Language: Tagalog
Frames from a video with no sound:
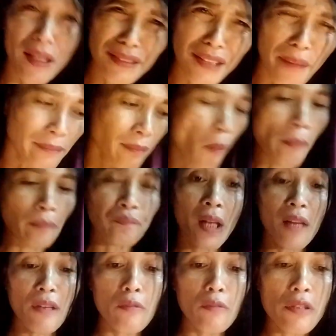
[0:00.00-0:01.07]
Ang sarap.
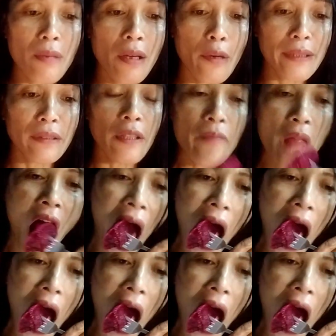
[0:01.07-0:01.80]
Ano, ubus ng mga wonder?